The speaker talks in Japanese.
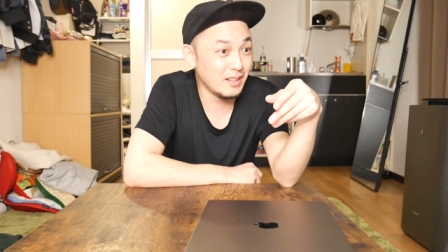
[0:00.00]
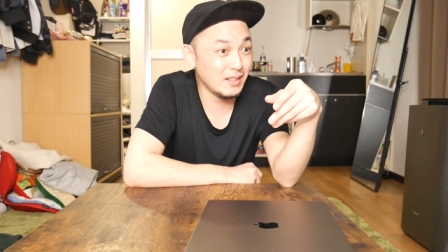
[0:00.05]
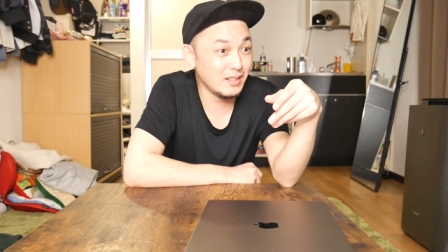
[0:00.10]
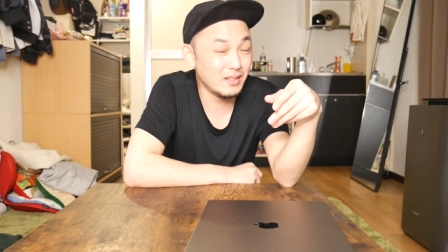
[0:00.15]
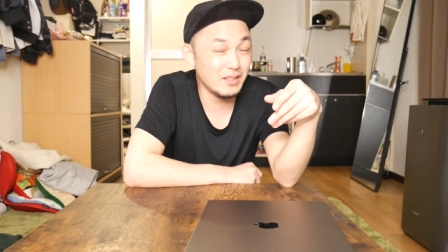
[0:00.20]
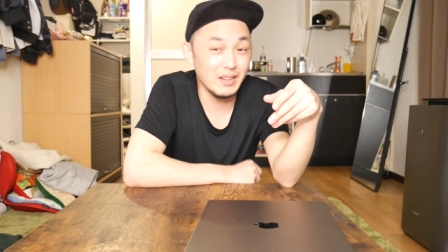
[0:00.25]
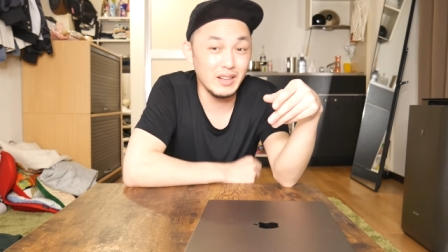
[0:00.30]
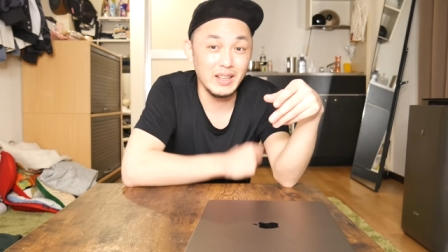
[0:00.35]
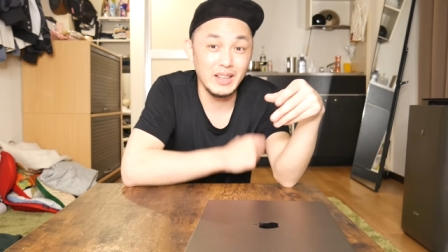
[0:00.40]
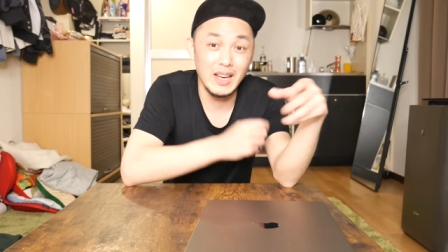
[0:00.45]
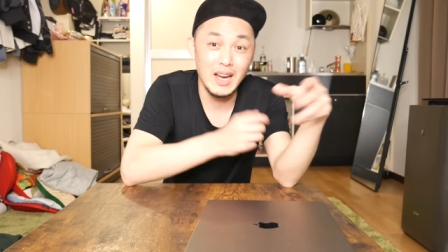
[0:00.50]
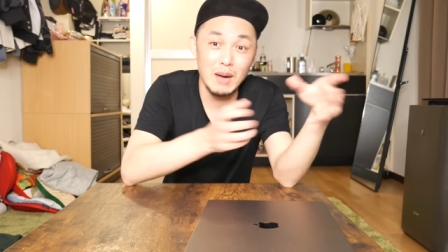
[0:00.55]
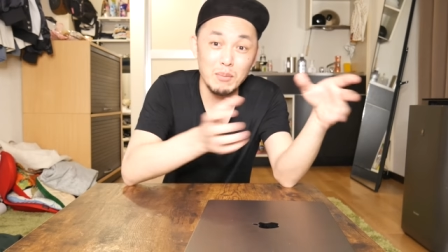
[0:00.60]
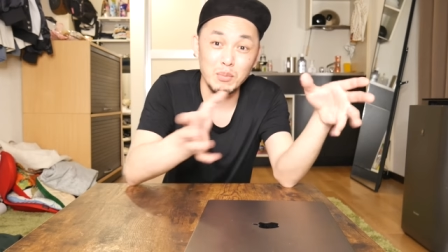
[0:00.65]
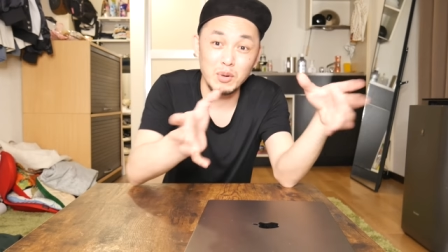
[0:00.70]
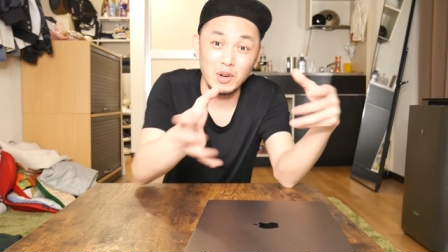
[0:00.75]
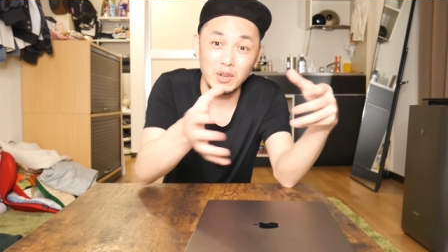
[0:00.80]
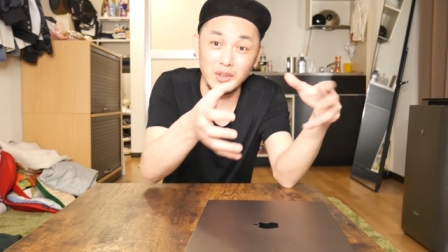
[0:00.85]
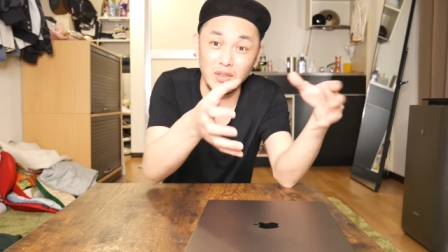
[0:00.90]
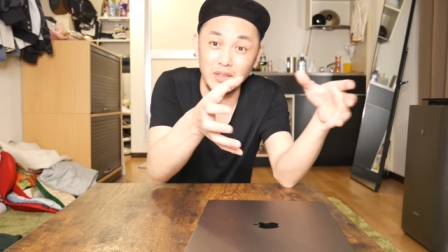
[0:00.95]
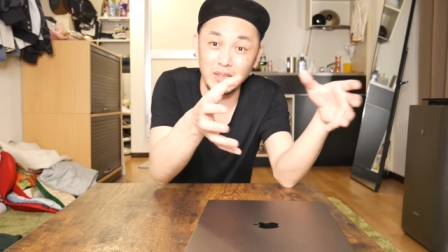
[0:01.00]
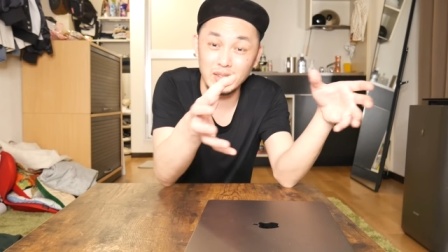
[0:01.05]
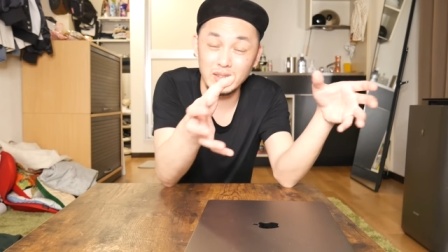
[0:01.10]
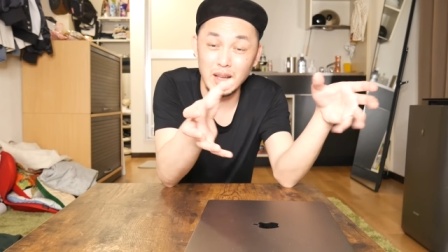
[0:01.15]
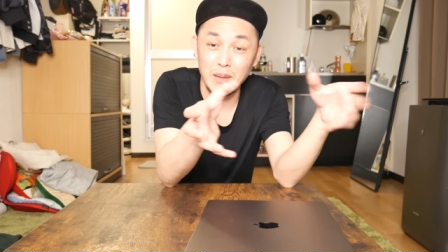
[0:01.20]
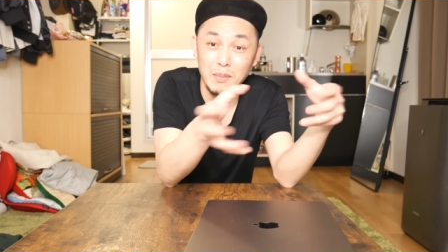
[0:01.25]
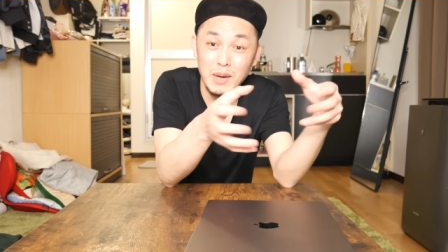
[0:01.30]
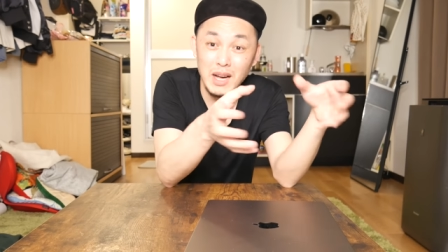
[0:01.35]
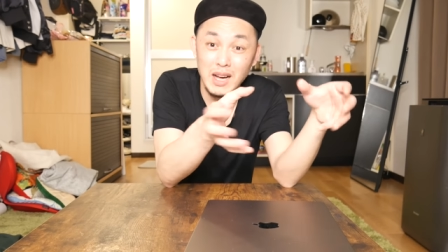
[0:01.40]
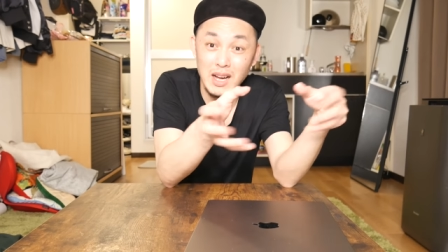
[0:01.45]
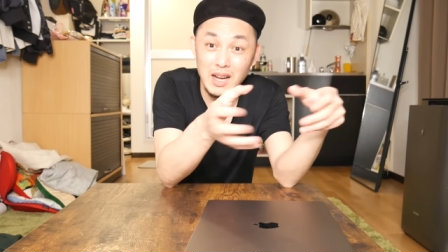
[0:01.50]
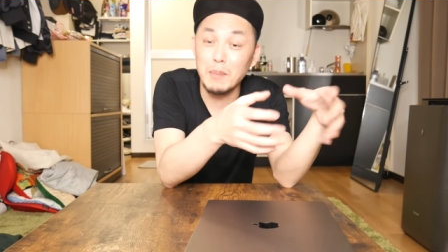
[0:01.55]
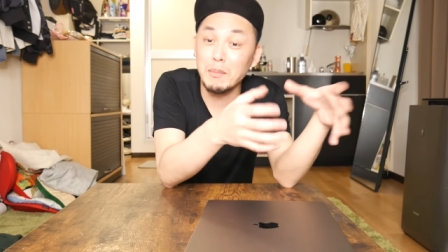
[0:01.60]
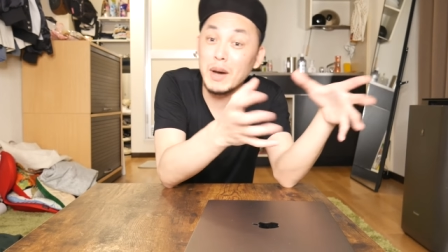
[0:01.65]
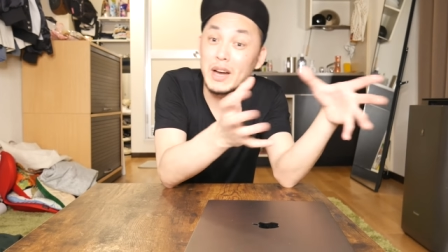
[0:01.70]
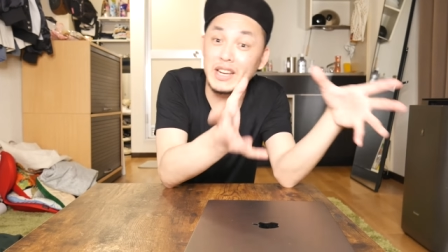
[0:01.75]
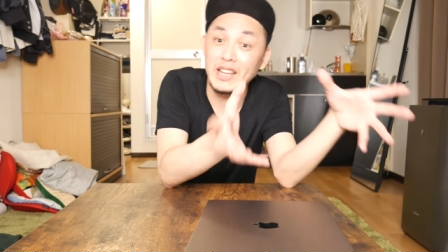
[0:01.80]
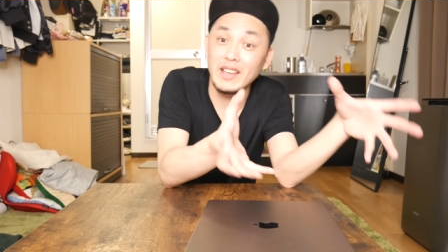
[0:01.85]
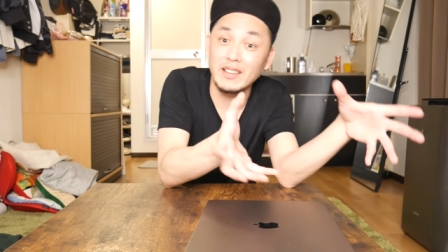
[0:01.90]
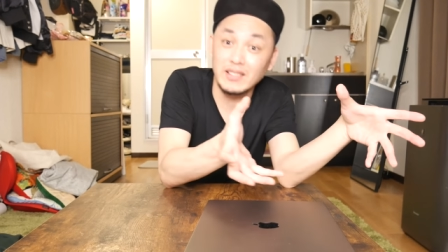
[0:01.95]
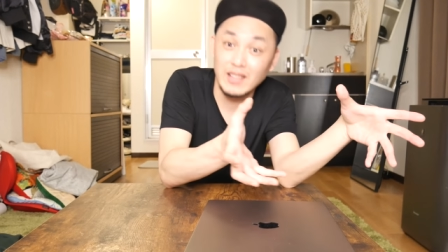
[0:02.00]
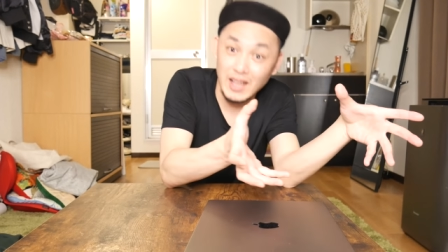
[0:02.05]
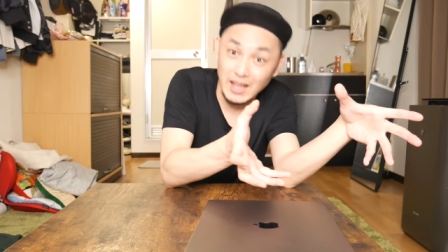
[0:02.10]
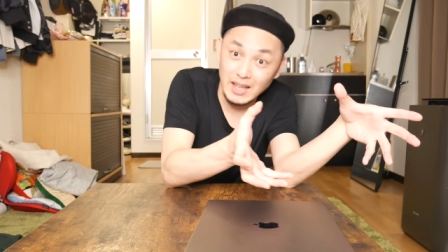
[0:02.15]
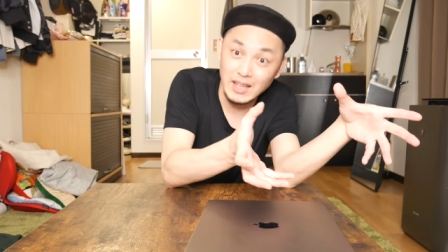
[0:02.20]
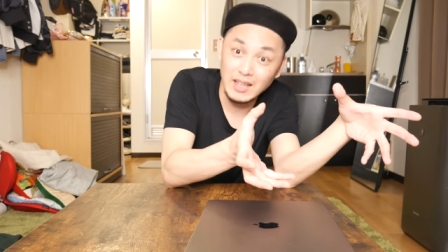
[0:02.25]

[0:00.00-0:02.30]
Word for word: スリンアプロサマーマリアさん